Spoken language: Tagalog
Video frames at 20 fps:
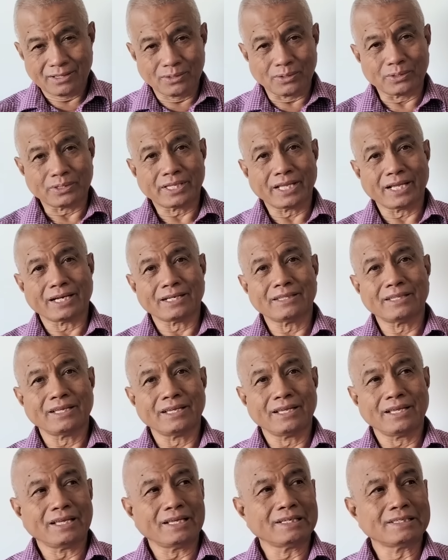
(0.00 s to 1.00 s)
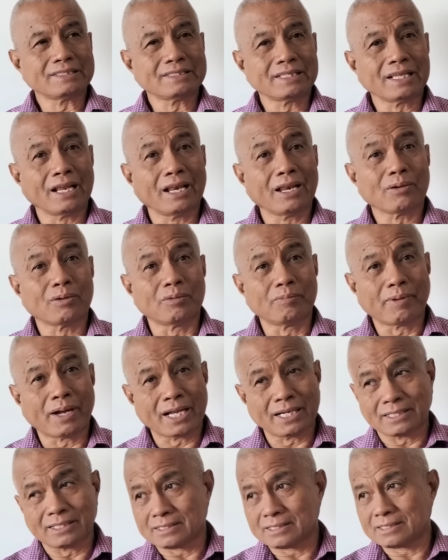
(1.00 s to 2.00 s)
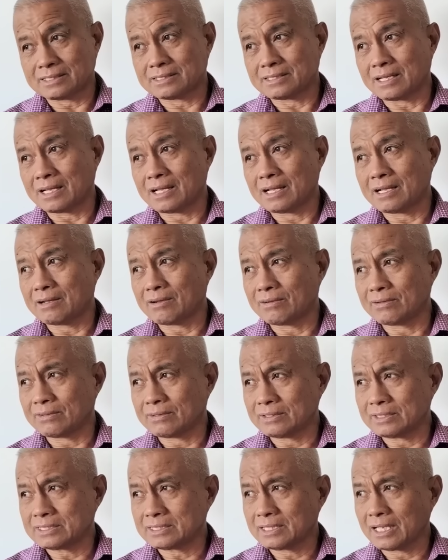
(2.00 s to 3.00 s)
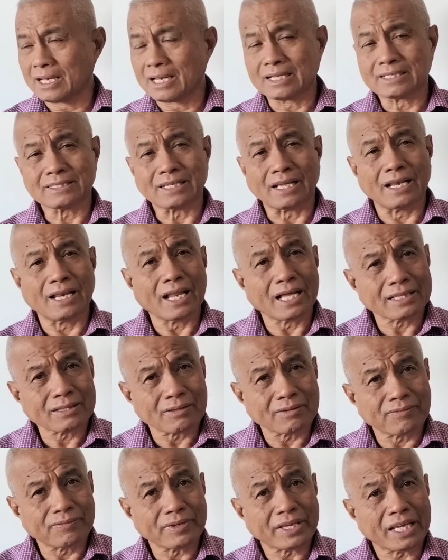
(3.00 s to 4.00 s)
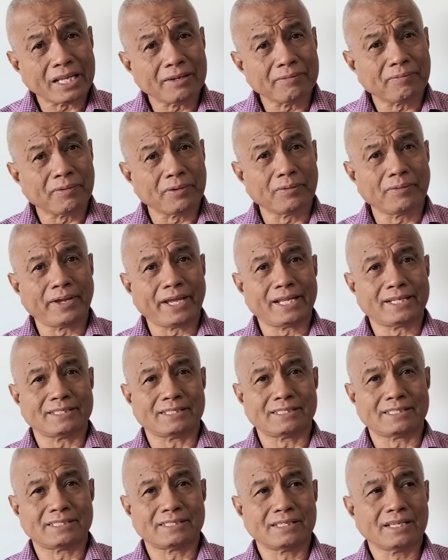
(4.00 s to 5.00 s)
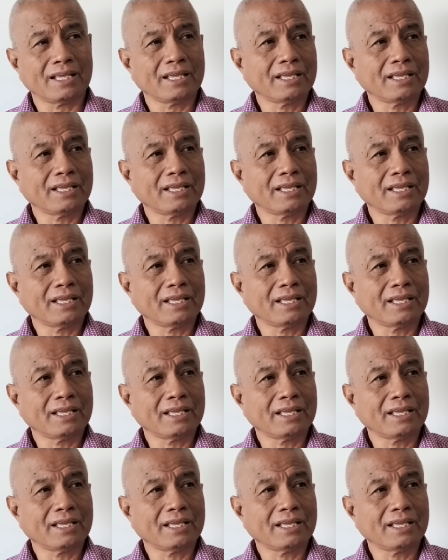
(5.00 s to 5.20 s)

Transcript: Duterte still commands uh, or still has a lot of influence